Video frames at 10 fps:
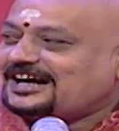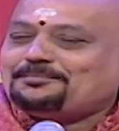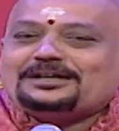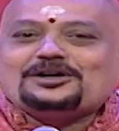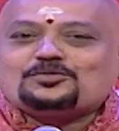
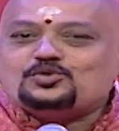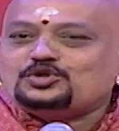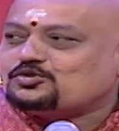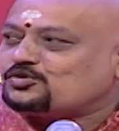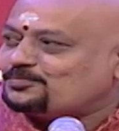அப்போல்லாம்
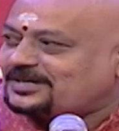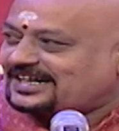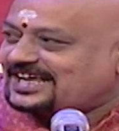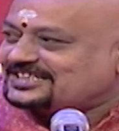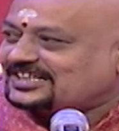கூட்டு குடும்ப
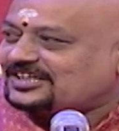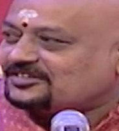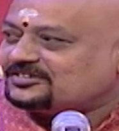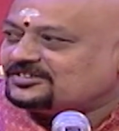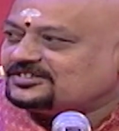
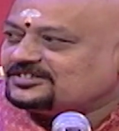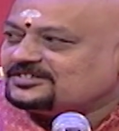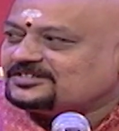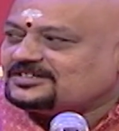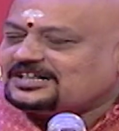கலாச்சாரம்
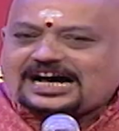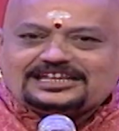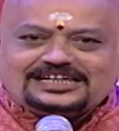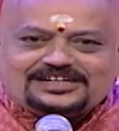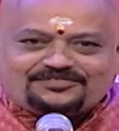
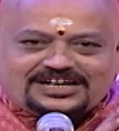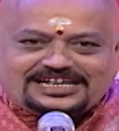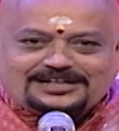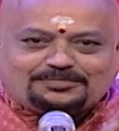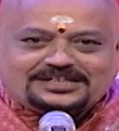அதுலேயும்
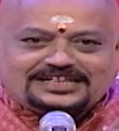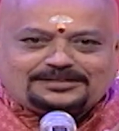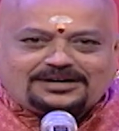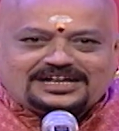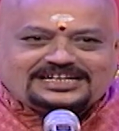வெடி எப்படி
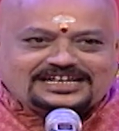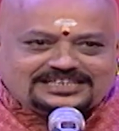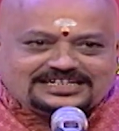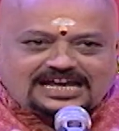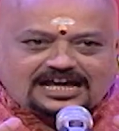தெரியுமா
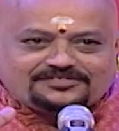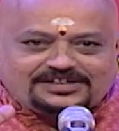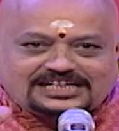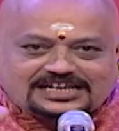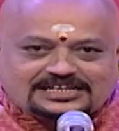எது யார்
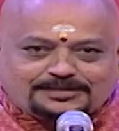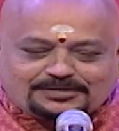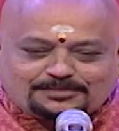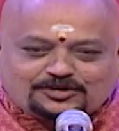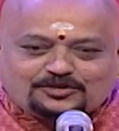வீட்டில்னு
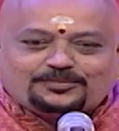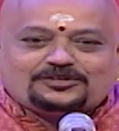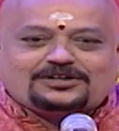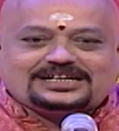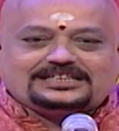எப்படி முடிவு பண்ணுவாங்க